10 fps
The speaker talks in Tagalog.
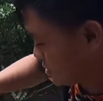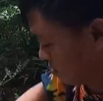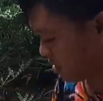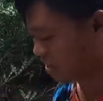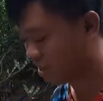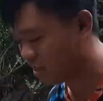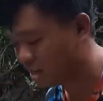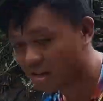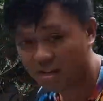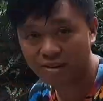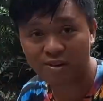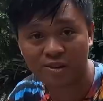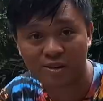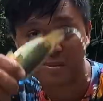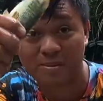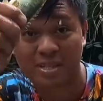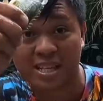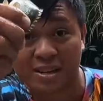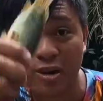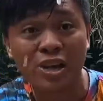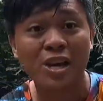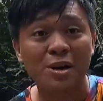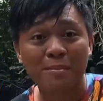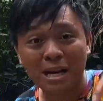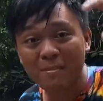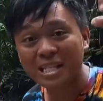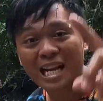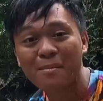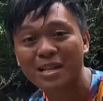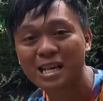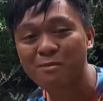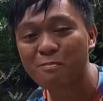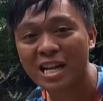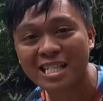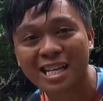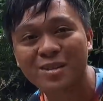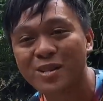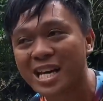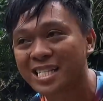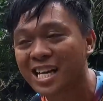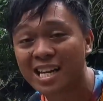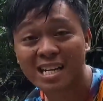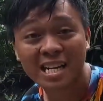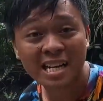Kuy, yan o, mga master. Uy, maraming salamat nga po pala sa inyong lahat dyan.